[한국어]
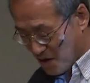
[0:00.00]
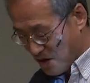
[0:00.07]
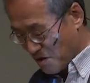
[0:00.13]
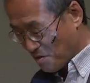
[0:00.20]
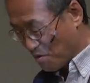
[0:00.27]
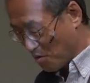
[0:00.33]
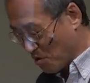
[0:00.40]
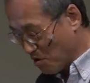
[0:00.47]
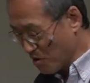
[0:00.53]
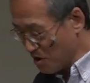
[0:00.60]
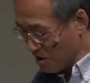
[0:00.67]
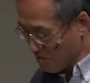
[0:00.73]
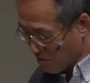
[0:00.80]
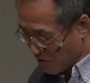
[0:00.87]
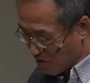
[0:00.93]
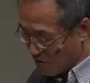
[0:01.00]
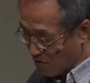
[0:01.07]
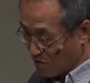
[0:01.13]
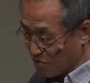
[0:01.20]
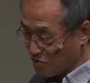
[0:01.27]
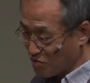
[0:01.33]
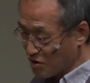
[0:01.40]
거의
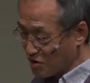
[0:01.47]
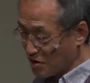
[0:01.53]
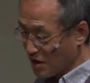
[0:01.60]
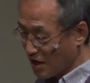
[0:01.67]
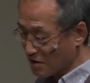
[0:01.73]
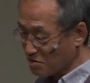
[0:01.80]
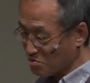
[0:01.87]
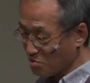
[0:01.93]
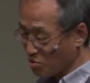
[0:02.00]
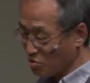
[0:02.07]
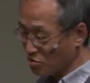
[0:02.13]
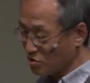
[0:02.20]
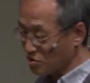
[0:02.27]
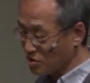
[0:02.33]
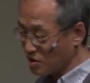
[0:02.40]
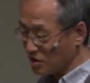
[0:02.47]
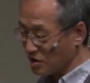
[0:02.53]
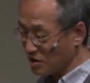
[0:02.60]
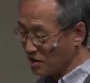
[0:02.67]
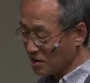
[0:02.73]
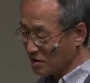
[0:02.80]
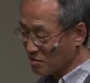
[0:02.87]
뭐 우리는 하는 모든
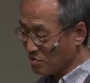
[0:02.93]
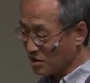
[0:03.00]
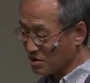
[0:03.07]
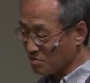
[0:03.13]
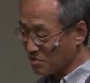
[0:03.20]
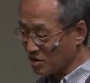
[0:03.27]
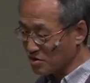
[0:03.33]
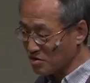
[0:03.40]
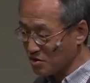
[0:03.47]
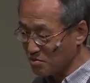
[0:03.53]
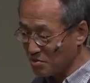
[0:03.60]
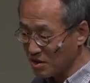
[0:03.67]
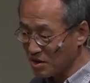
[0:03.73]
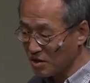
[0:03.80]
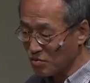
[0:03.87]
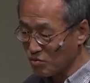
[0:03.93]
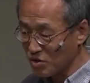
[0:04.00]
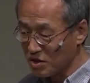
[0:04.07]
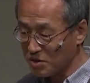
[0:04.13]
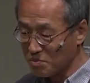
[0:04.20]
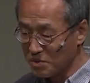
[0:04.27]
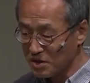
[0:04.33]
일이 완전히 미키,
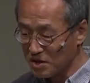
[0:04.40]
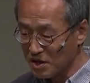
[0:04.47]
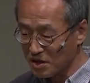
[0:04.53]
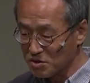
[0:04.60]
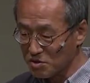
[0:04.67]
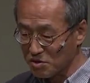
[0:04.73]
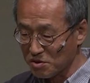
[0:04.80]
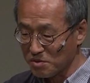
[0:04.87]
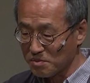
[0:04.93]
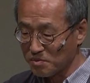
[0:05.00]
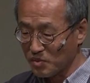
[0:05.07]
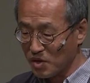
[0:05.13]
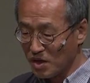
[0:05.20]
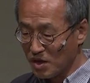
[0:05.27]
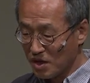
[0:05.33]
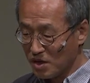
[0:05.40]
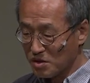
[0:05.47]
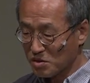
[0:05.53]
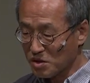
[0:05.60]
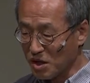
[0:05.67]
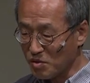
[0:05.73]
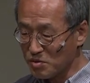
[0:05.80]
위키피디아처럼
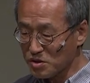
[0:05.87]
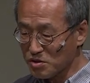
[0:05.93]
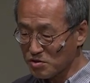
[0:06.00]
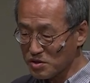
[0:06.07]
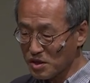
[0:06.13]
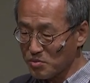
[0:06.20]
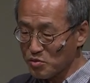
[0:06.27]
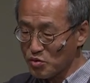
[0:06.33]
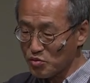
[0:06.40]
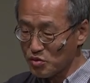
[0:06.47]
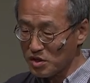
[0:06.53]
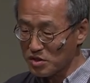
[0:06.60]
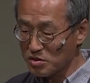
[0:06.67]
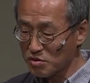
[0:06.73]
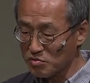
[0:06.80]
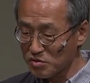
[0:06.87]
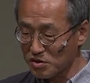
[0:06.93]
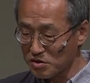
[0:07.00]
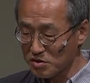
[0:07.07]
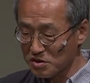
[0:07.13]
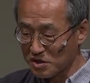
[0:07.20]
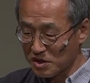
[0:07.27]
다윈 선생님을 위해서
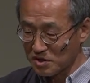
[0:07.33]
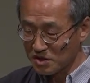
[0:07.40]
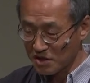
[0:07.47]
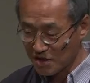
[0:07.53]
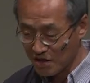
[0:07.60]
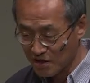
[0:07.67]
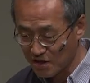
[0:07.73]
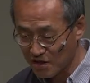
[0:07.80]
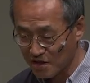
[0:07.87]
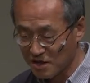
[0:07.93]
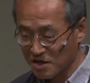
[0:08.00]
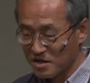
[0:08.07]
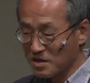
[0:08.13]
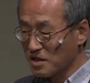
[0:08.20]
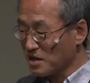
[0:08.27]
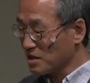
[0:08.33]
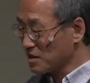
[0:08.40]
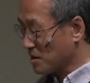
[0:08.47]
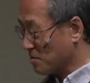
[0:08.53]
우리는 그냥 다 이렇게 갖다